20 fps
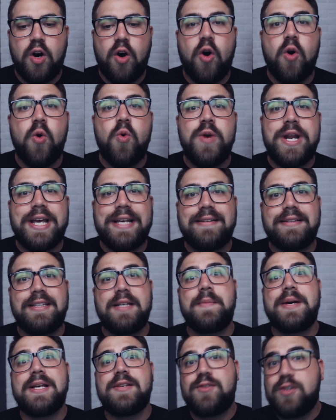o una
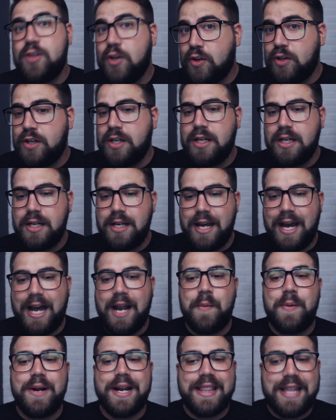estimación
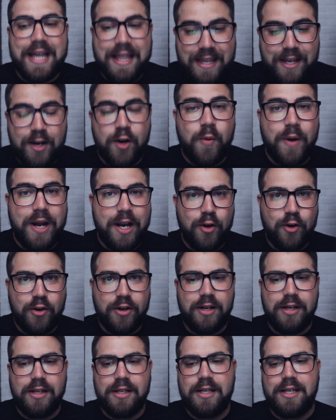al verdadero
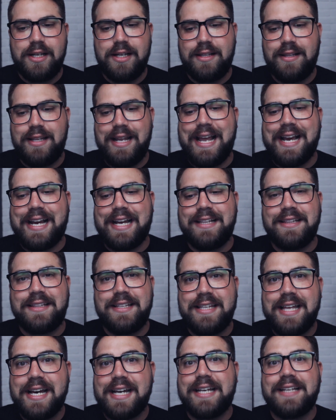valor de la
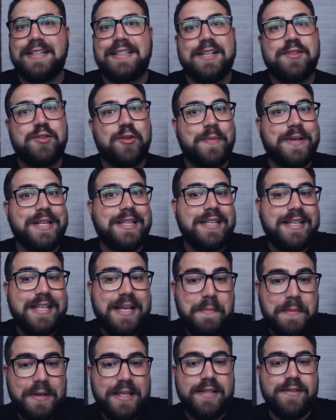cantidad que está
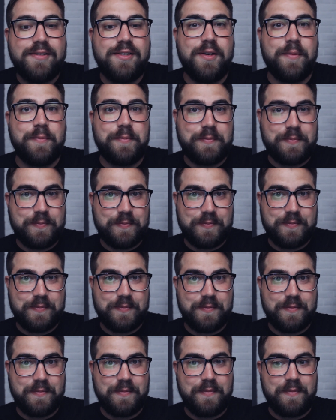sometida a medición.
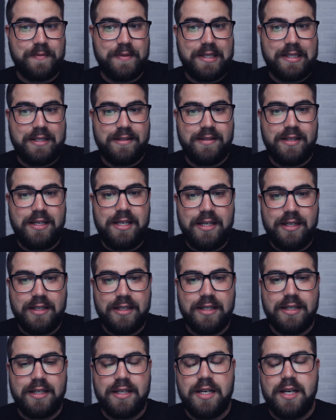¿Sí?
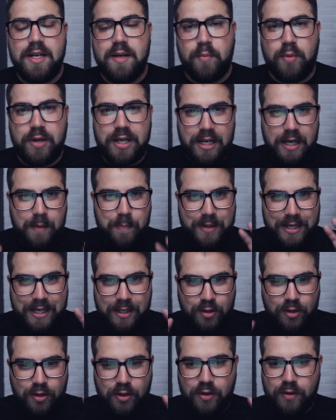Voy a ir
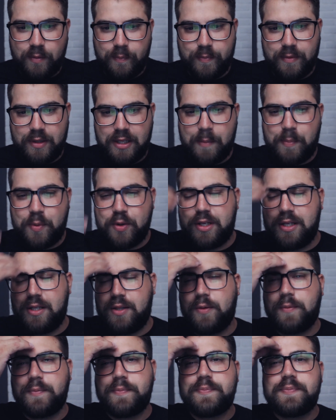explicándolo de a
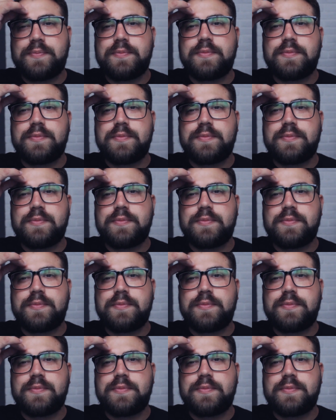poquito.